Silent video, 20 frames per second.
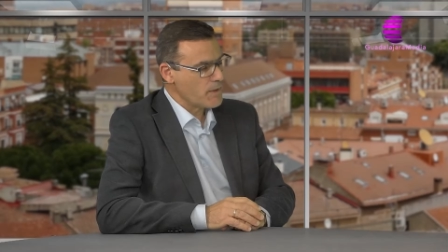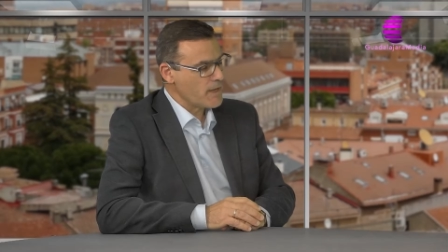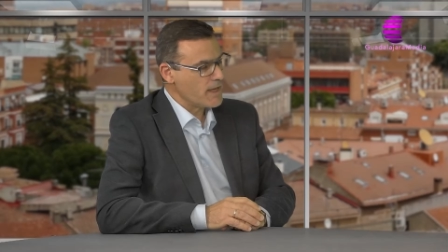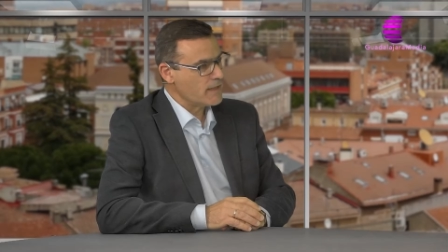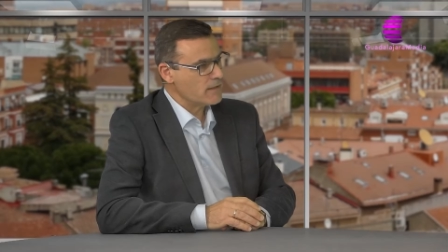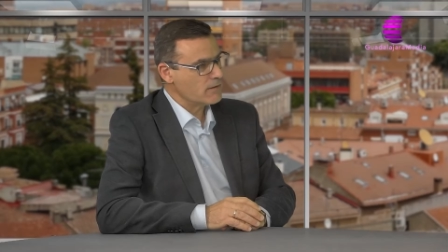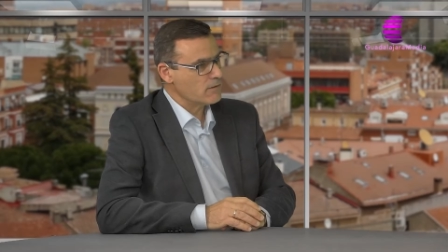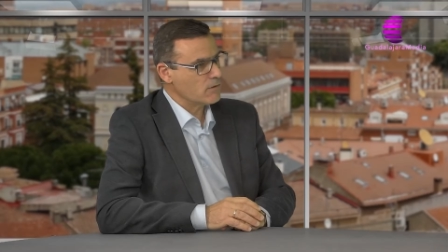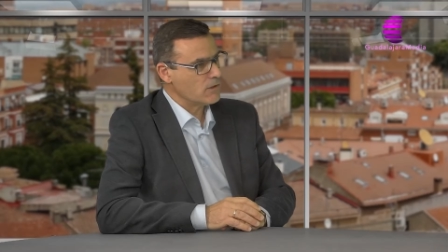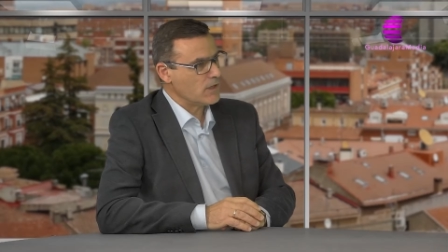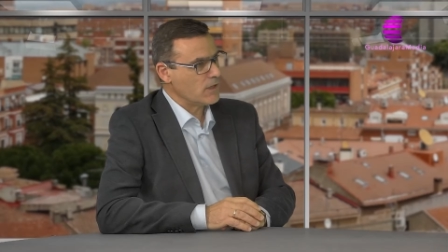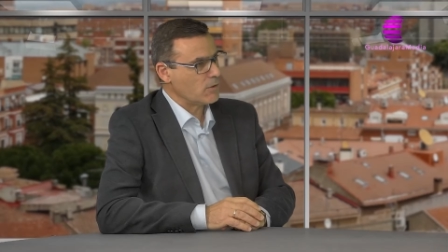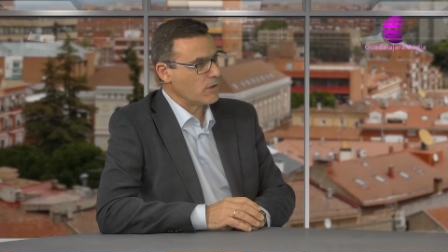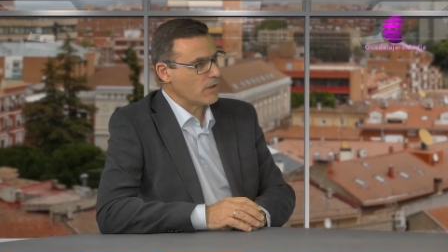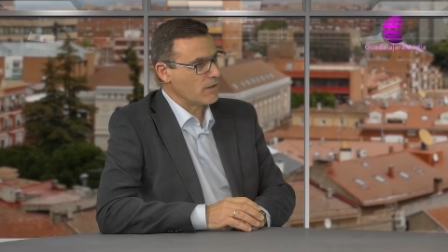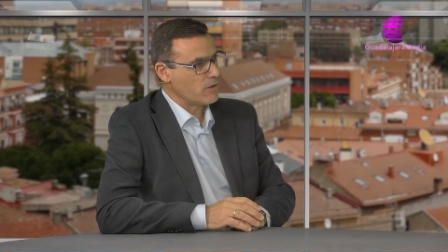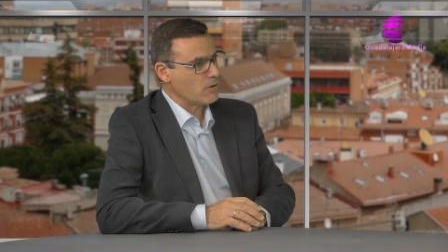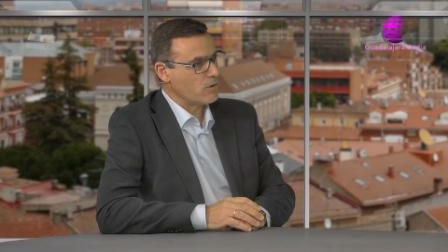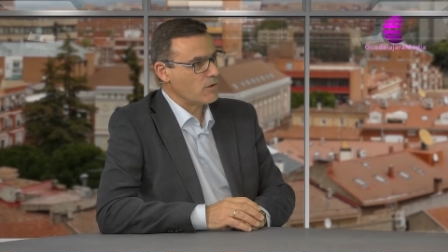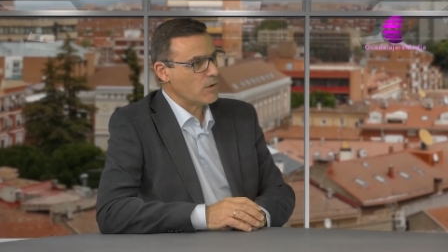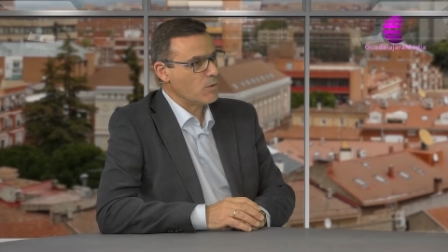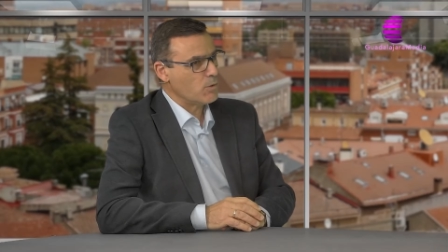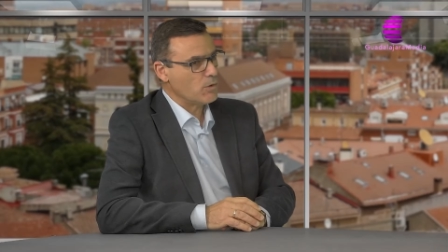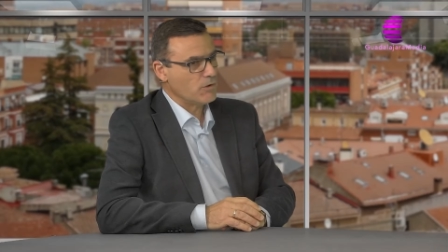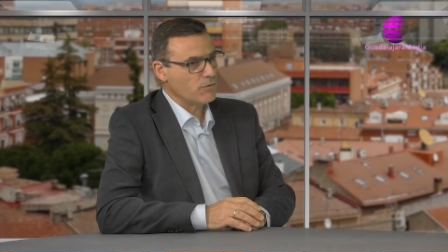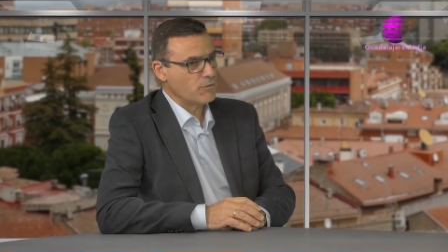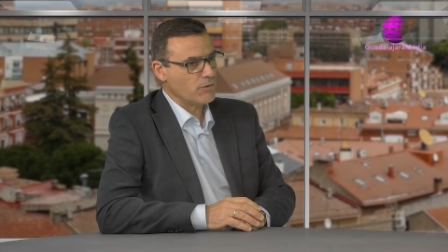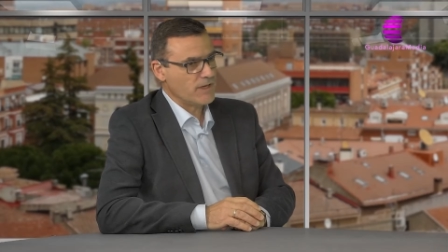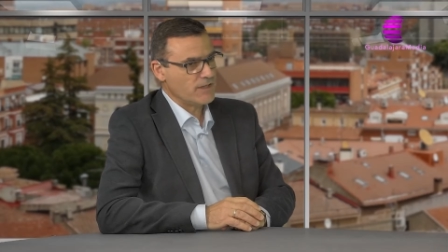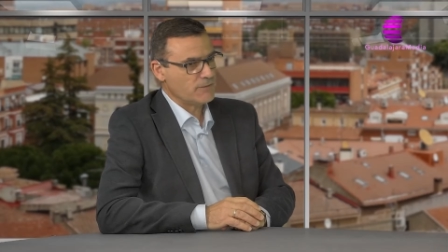bien, con la colaboración con la
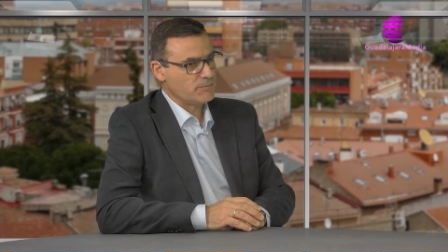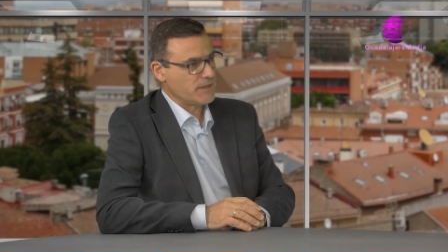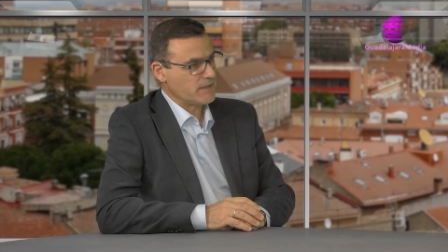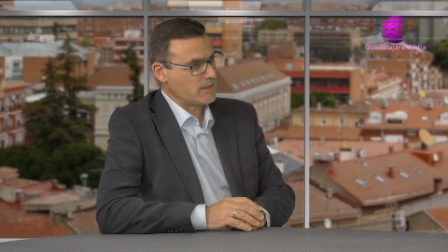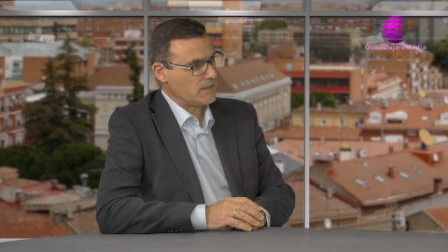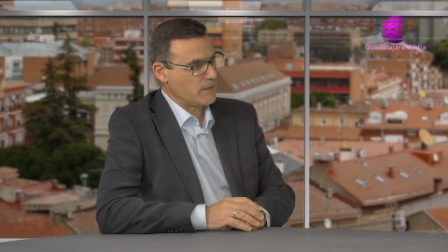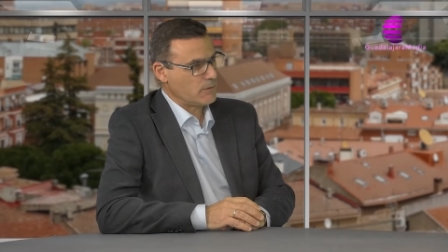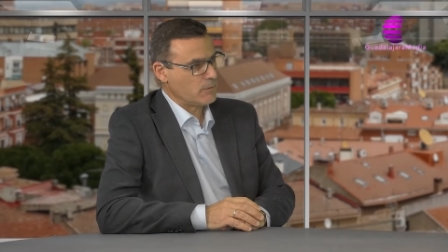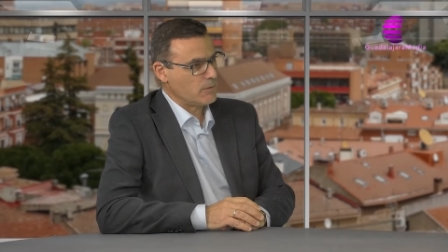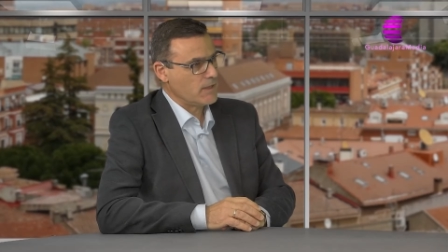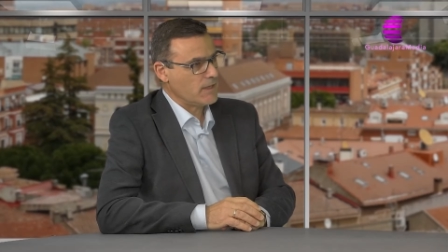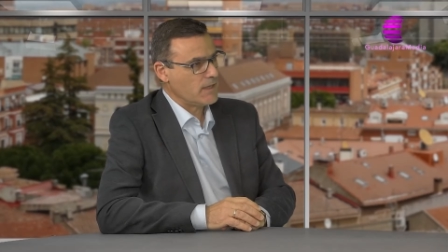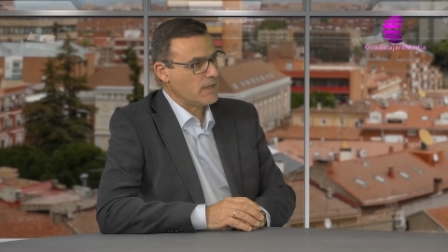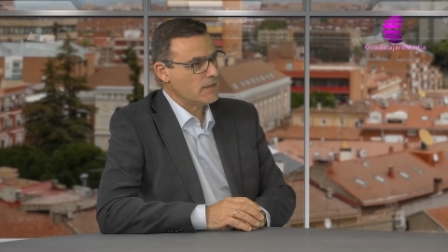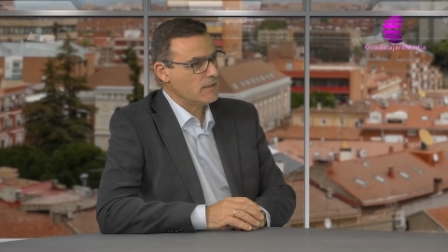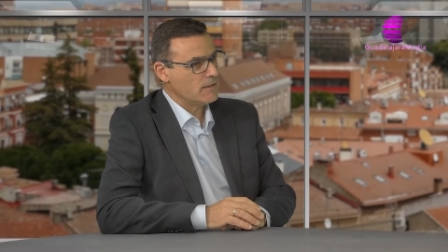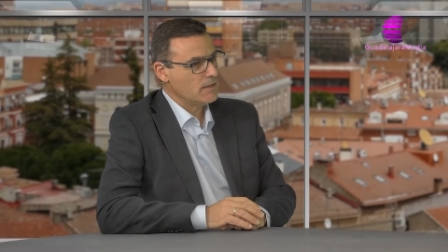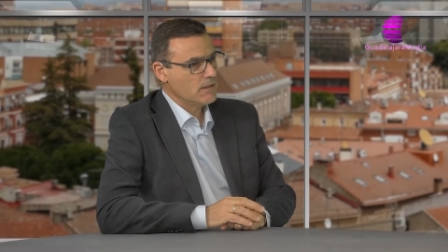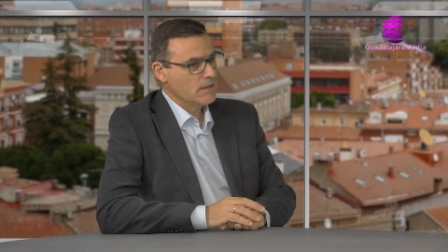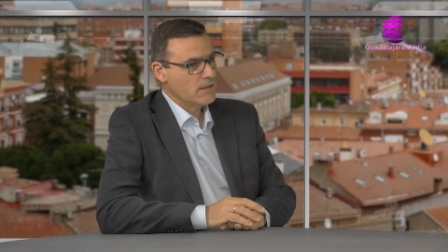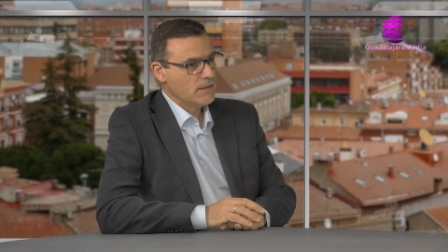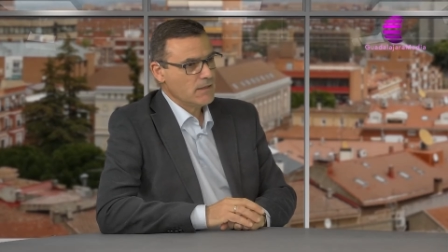UCO fue espectacular.